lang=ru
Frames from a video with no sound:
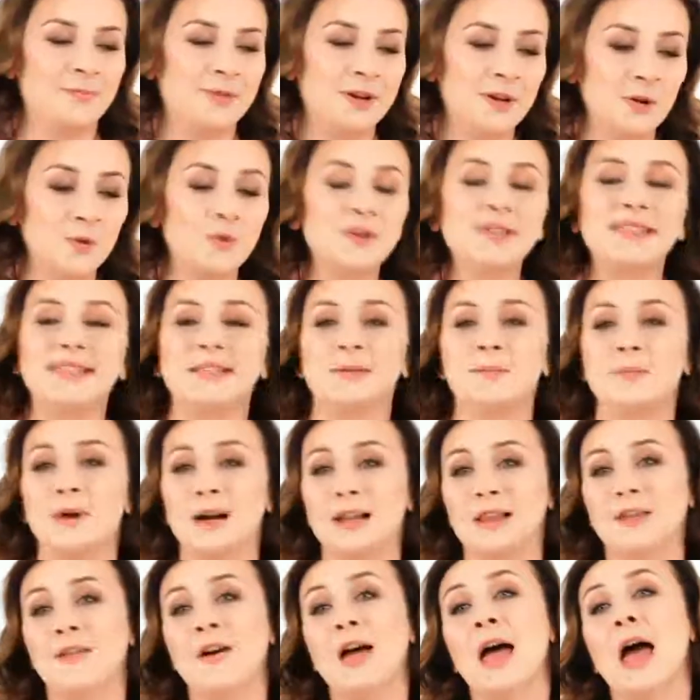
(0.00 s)
при росте
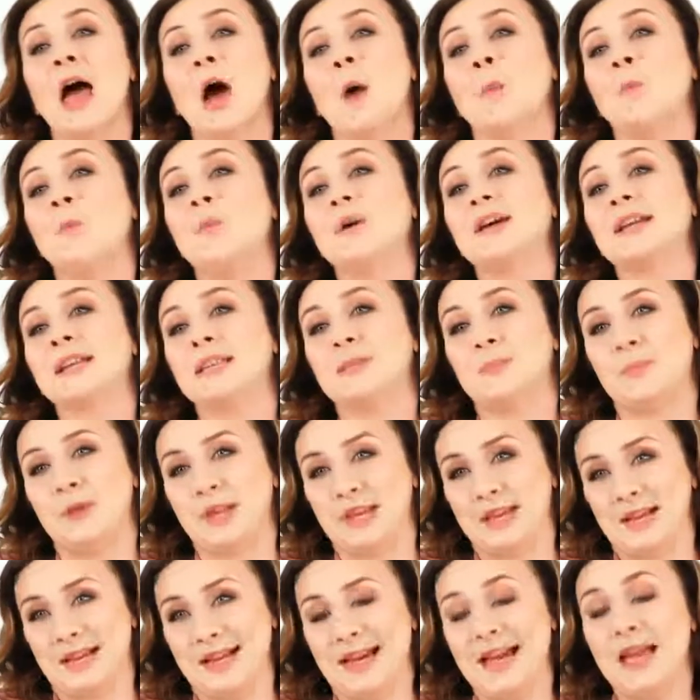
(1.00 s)
баллов мы
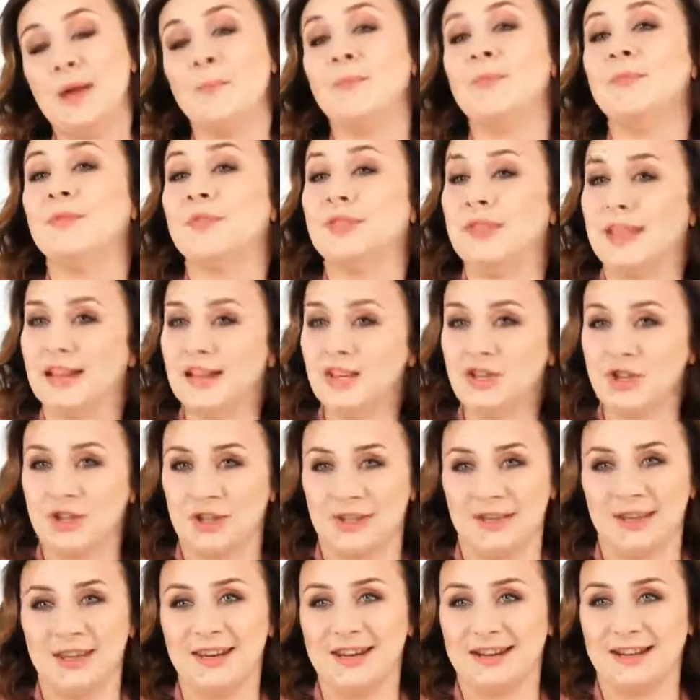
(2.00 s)
распределяем на
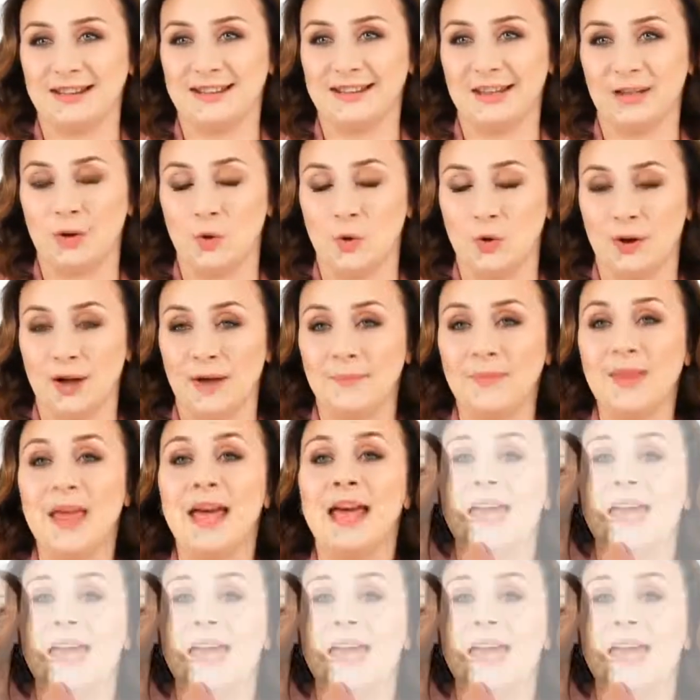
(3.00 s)
4 каталога.